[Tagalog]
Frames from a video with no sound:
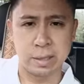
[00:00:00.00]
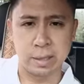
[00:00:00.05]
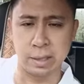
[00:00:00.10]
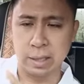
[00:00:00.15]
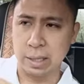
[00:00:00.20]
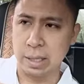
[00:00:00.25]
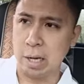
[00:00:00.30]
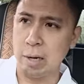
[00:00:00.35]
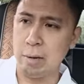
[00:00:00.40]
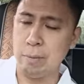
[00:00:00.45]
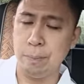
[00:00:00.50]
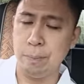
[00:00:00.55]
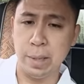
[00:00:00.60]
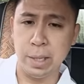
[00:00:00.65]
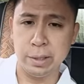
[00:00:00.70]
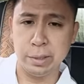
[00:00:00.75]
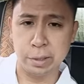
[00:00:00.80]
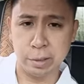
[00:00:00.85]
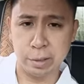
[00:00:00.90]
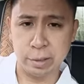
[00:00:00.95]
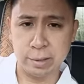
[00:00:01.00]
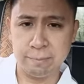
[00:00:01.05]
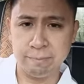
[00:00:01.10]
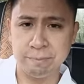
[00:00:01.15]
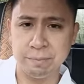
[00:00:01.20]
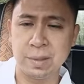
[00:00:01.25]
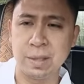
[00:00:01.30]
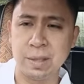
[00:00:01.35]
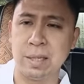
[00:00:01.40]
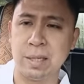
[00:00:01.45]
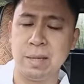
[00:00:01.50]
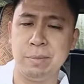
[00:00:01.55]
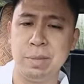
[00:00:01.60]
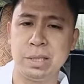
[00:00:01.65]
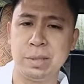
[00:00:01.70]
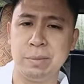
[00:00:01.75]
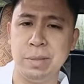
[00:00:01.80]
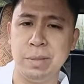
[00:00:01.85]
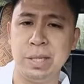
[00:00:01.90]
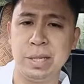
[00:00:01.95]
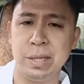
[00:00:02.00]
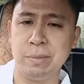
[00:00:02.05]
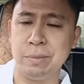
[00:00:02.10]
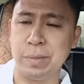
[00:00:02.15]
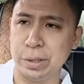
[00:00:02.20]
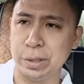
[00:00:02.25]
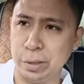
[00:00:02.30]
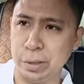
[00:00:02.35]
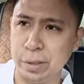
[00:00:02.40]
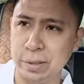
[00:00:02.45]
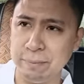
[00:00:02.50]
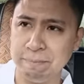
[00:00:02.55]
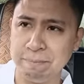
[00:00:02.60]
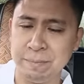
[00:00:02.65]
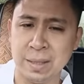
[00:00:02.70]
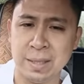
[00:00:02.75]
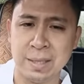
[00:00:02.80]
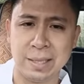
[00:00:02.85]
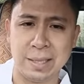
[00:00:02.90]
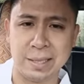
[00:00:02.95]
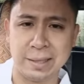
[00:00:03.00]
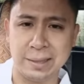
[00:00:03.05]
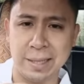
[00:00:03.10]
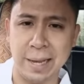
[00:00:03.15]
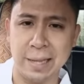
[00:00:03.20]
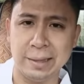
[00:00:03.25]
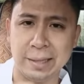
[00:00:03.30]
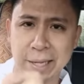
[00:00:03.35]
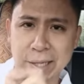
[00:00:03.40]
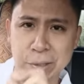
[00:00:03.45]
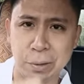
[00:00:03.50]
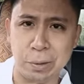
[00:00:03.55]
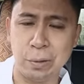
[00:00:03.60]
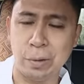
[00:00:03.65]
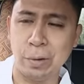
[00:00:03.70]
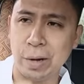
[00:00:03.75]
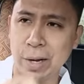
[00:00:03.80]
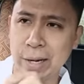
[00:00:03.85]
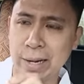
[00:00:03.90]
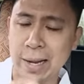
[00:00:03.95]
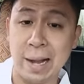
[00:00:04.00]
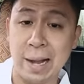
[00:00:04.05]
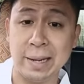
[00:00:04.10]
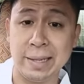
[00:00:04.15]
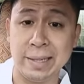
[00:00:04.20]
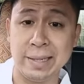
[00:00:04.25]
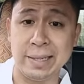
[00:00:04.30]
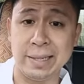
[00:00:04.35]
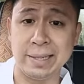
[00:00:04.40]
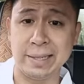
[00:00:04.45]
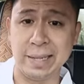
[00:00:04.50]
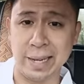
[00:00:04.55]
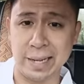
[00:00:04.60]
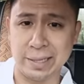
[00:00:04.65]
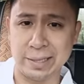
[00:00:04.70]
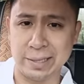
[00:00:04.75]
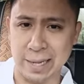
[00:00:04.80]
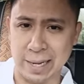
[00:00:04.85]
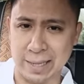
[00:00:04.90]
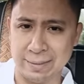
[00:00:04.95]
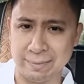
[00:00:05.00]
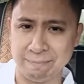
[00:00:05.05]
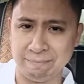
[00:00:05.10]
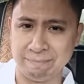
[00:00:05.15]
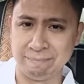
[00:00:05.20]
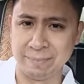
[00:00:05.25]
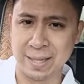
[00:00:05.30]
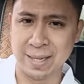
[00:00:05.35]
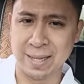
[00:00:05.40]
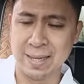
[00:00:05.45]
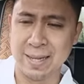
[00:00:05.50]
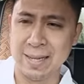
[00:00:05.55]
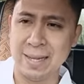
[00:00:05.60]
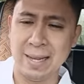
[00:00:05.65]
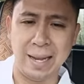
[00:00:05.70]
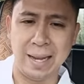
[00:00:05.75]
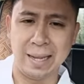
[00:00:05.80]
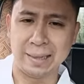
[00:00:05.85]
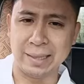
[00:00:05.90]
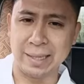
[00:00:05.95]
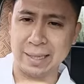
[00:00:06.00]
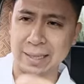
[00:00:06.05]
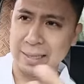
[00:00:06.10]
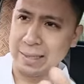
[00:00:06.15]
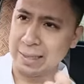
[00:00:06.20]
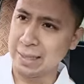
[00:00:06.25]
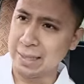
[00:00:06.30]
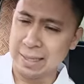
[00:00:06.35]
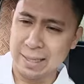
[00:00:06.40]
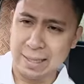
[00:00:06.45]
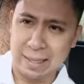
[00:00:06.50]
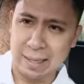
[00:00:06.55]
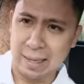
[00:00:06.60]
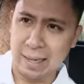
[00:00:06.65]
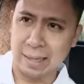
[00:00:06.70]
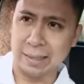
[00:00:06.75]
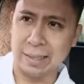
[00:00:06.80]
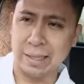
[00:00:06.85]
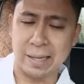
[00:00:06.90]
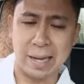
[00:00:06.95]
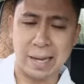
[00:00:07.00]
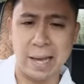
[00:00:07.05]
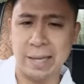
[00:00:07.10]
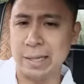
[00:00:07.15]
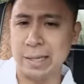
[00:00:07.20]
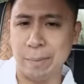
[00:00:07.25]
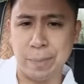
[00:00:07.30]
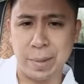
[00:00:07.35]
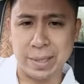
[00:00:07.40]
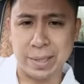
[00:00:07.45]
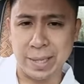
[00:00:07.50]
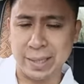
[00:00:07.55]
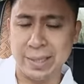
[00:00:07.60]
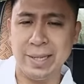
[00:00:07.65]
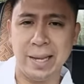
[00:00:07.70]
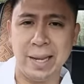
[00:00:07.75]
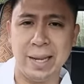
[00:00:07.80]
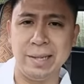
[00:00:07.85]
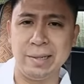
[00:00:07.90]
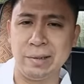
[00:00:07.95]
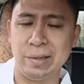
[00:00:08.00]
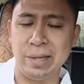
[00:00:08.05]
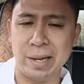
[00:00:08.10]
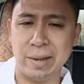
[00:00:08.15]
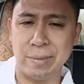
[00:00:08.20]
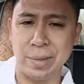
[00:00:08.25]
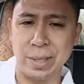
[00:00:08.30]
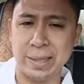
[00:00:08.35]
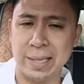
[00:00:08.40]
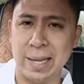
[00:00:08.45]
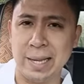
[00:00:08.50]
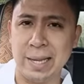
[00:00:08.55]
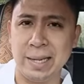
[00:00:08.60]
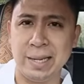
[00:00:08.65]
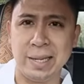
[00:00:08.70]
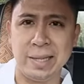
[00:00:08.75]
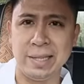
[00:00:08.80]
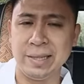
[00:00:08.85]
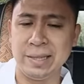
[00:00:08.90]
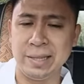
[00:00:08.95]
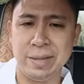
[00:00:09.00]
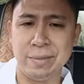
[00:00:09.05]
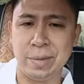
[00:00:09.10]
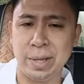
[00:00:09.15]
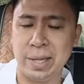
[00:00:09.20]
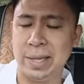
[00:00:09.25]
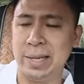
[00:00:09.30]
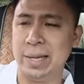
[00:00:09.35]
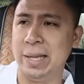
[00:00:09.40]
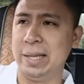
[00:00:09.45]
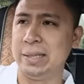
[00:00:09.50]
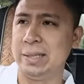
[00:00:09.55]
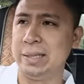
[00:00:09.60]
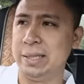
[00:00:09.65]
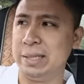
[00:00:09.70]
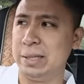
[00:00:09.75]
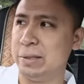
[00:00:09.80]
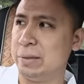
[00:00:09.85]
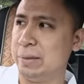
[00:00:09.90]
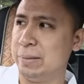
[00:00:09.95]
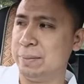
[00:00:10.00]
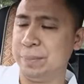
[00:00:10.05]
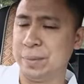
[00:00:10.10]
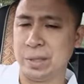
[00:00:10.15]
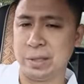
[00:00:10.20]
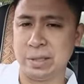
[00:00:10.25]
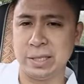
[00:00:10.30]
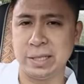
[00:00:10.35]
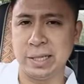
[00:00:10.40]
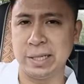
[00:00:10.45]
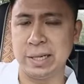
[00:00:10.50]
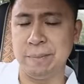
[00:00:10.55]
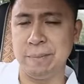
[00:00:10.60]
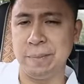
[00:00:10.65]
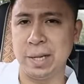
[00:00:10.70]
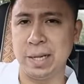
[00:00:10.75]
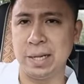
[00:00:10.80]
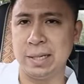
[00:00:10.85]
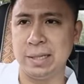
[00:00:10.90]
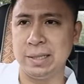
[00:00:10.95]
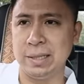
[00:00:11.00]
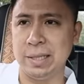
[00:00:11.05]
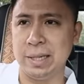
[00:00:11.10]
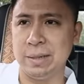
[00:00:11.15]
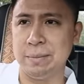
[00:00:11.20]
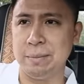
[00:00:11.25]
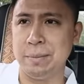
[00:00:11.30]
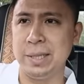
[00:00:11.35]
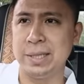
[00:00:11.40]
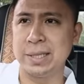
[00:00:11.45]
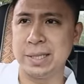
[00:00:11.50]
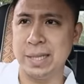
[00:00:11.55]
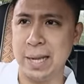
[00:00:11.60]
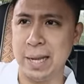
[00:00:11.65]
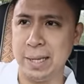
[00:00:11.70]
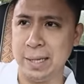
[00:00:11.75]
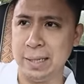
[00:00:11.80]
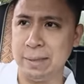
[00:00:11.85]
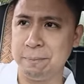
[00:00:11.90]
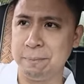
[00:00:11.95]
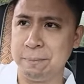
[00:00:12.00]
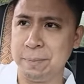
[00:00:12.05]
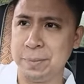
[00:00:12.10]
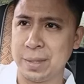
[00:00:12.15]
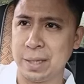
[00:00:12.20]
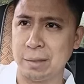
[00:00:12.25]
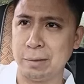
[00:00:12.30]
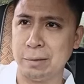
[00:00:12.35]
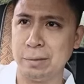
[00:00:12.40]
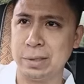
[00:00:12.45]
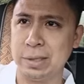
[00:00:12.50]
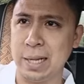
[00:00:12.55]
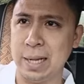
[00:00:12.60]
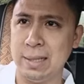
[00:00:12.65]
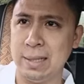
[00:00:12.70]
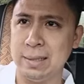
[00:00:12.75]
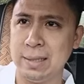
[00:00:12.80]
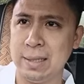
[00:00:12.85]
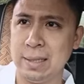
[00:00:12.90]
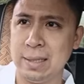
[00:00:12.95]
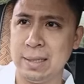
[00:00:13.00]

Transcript: ikaw Pedro, na ibig sabihin ay bato, itatayo ko ang aking iglesia. At ang at kahit kapangyarihan no, ng kamatayan ay hindi mananaig dito. No, isang napakagandang mensahe na kung saan